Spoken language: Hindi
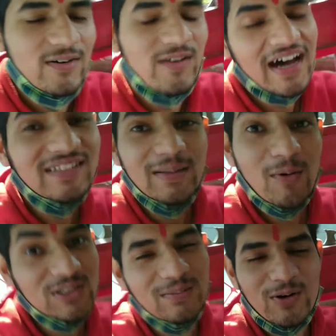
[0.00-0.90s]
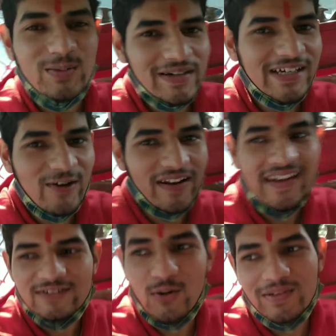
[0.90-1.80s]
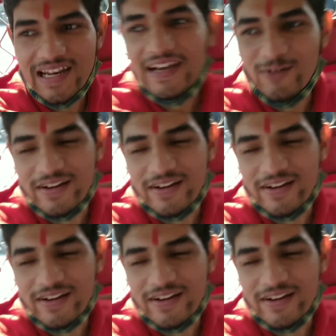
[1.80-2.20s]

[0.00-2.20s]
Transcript: और आज का मौसम बहुत बढ़िया हो रहा है घूमने लायक